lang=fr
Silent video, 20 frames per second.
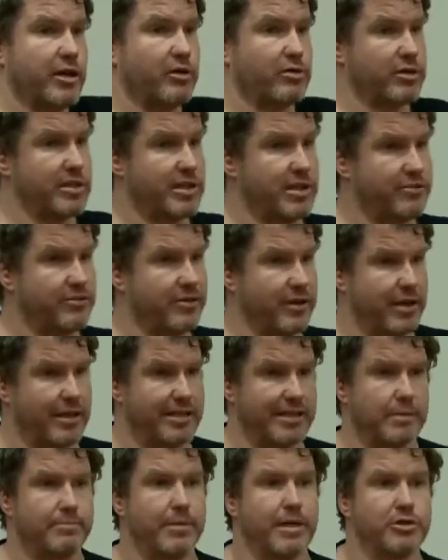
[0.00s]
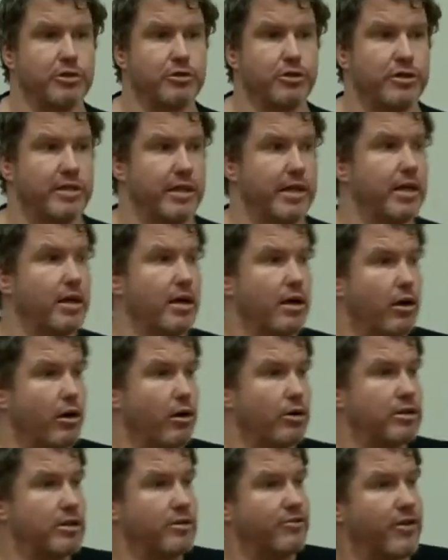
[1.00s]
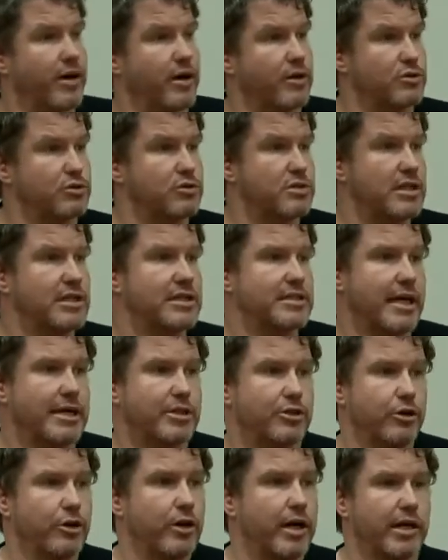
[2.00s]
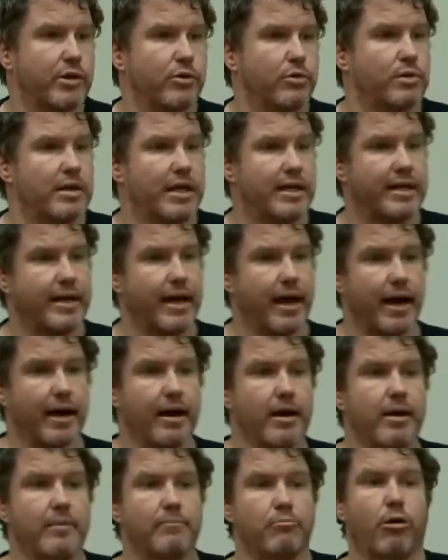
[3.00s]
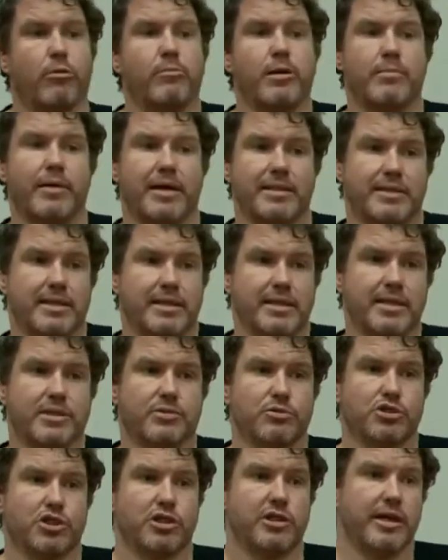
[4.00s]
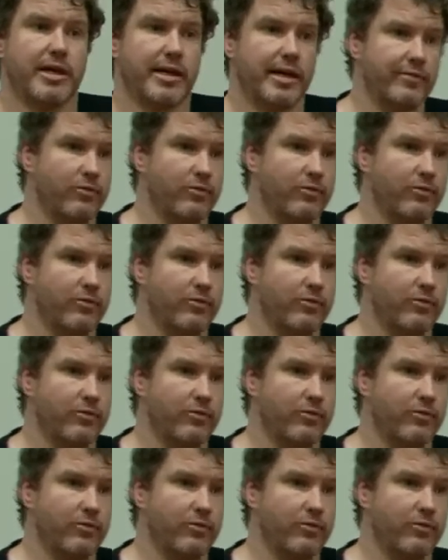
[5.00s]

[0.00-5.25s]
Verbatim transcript: entre cette base de données en différents utilisateurs. Et donc, les cas problématiques qui sont générés